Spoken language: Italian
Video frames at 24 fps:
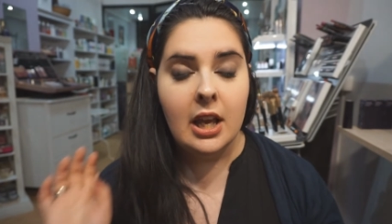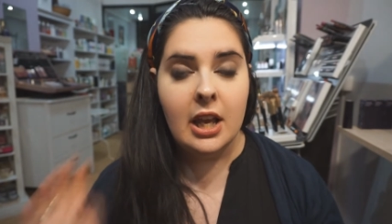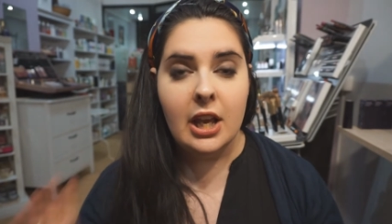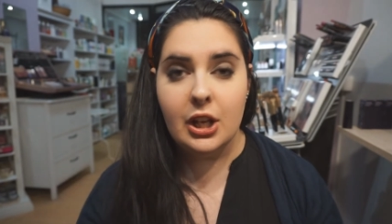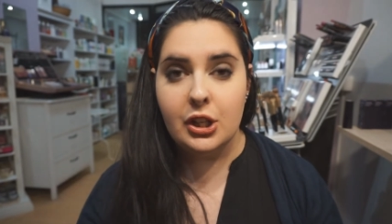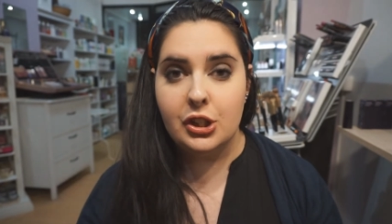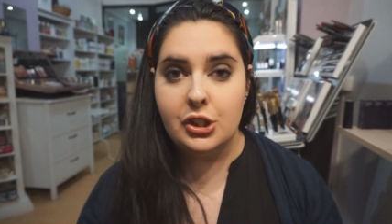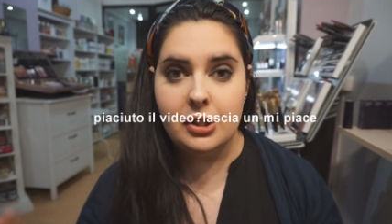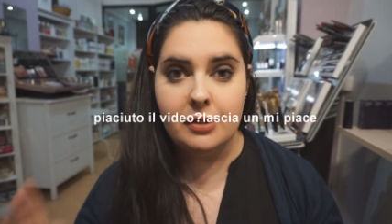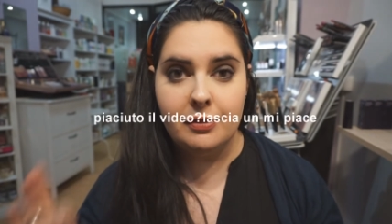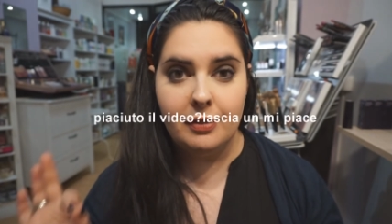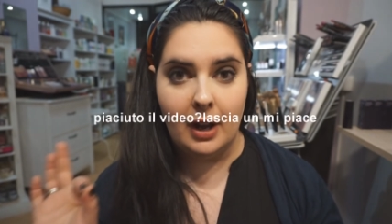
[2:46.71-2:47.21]

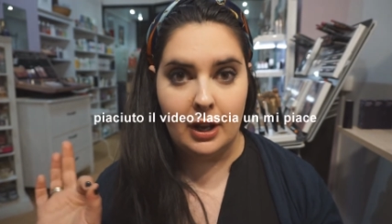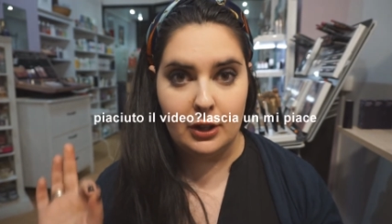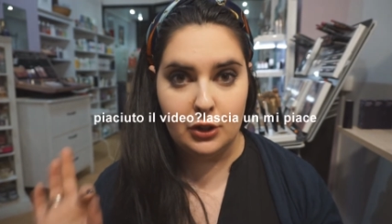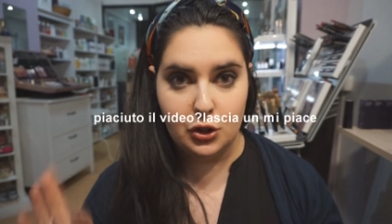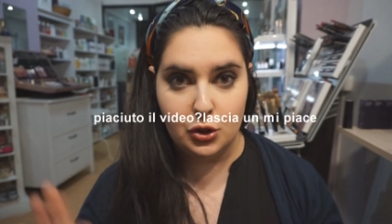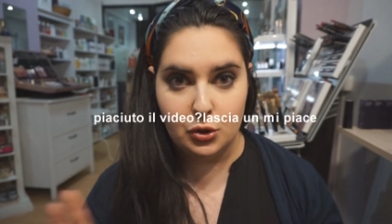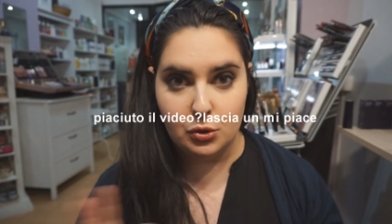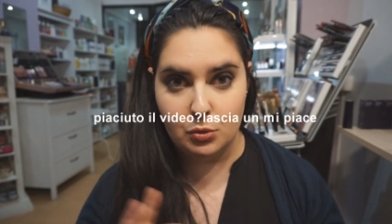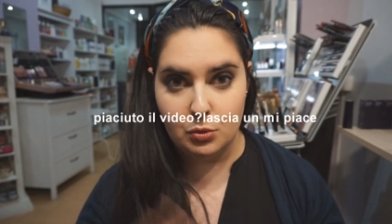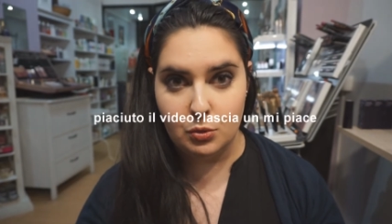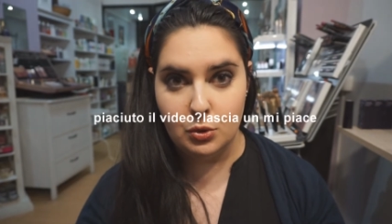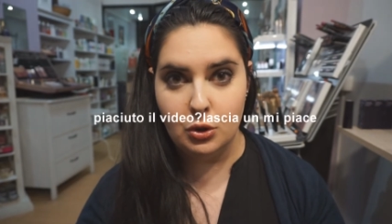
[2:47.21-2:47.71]
e ci
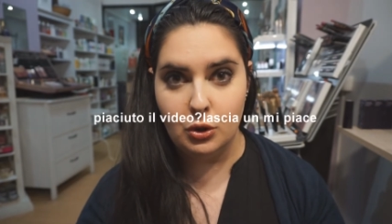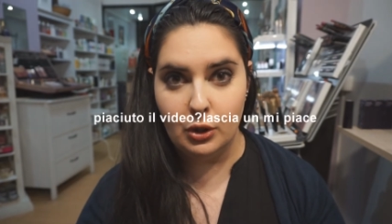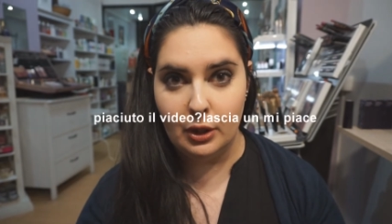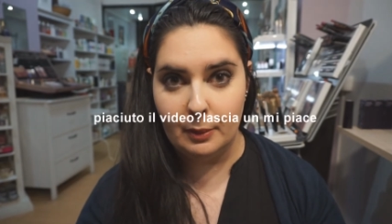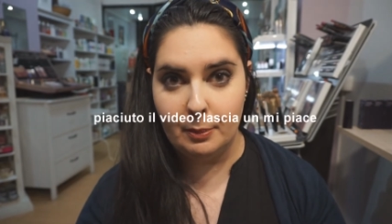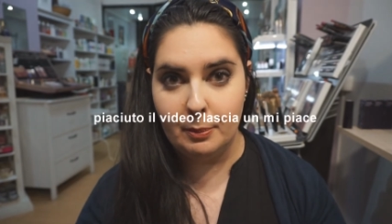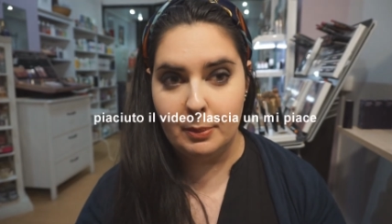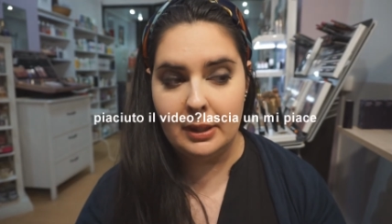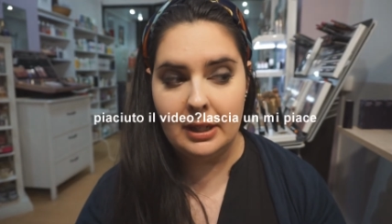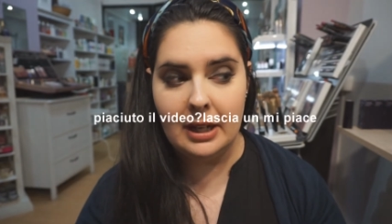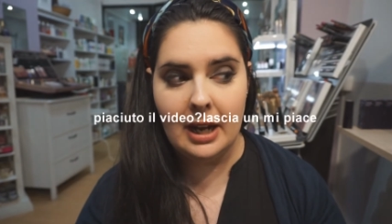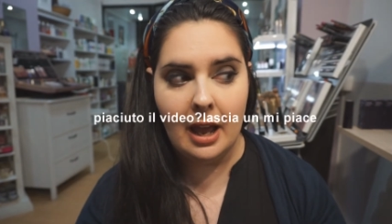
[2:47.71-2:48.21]
faccio con quello
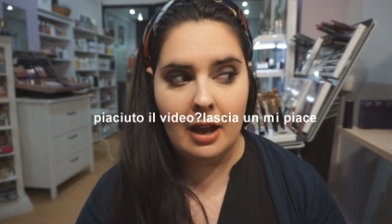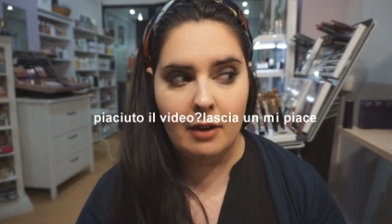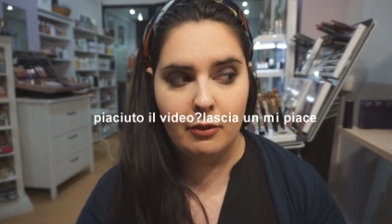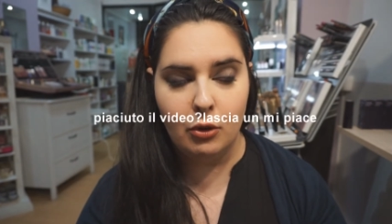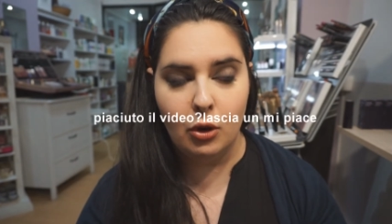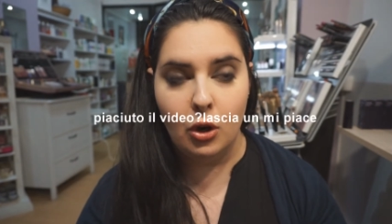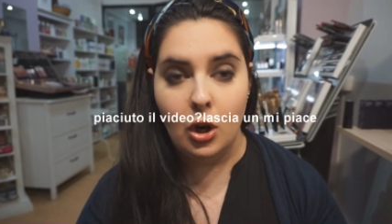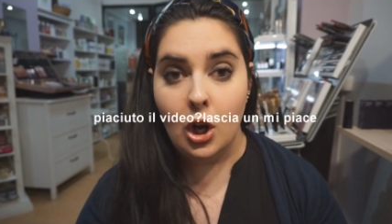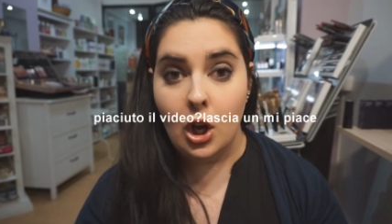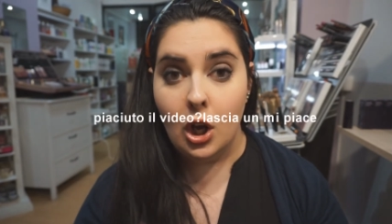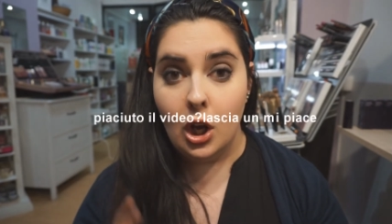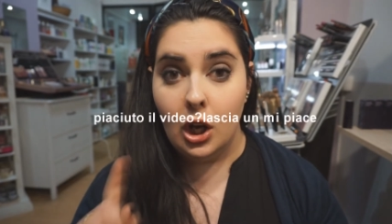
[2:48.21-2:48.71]
che
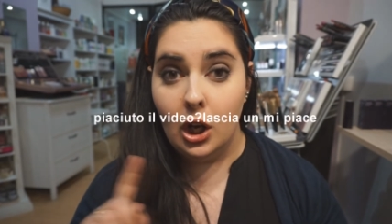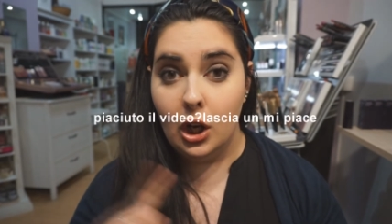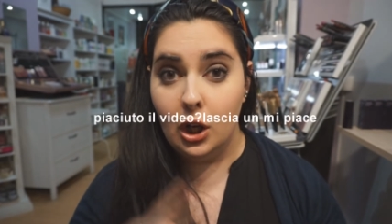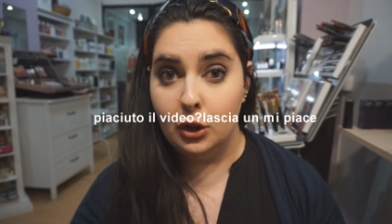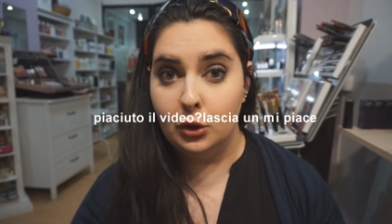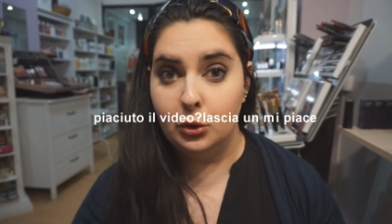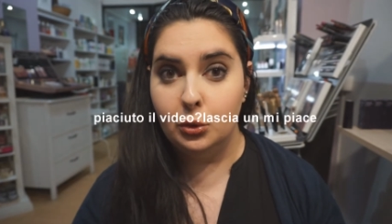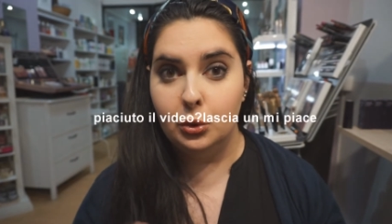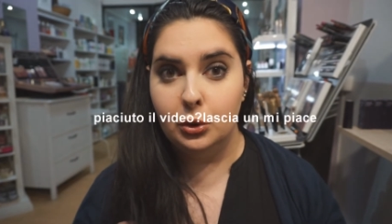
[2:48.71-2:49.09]
prelevo uh,